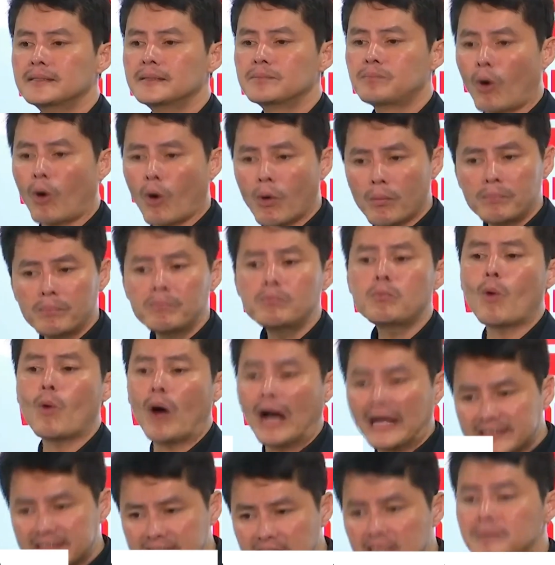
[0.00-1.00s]
ผมก
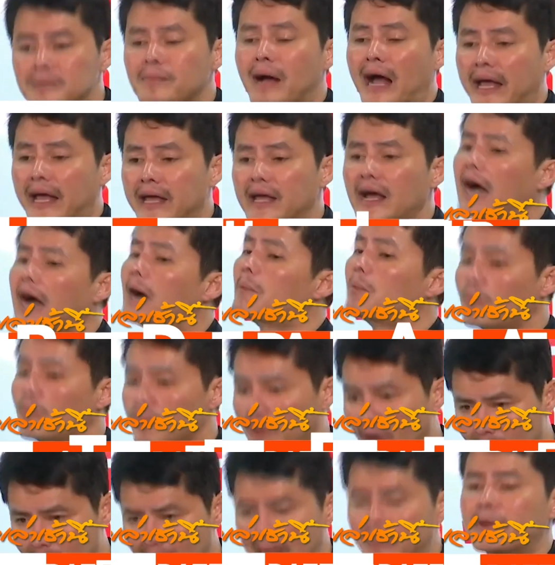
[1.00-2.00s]
ว้านซื้อไหมผม
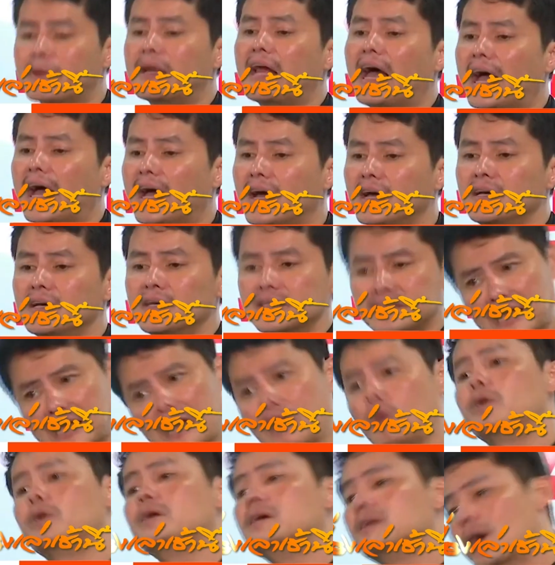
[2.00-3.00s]
ยอมรับก็ได้แต่
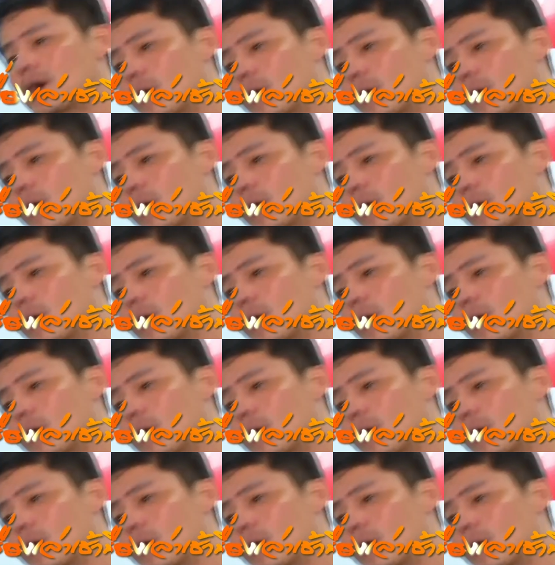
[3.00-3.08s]
คนอื่นก็